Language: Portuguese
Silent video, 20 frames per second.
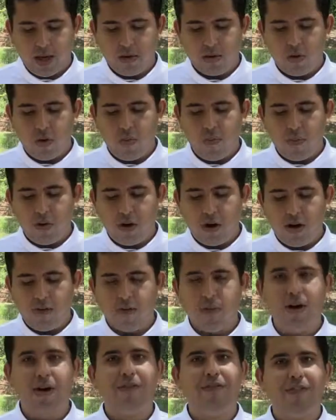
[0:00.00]

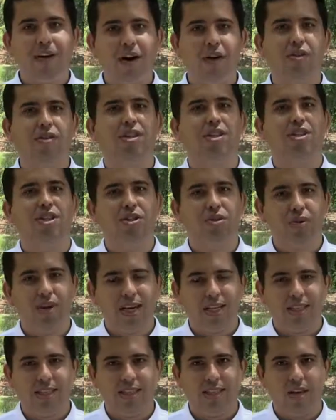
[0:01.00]
comprovam a falta de
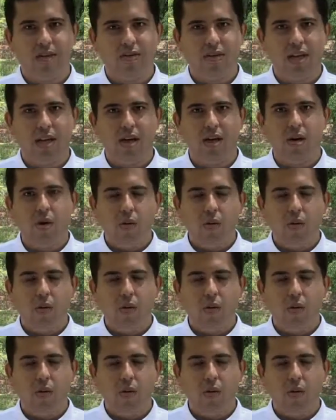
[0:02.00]
educação. Né?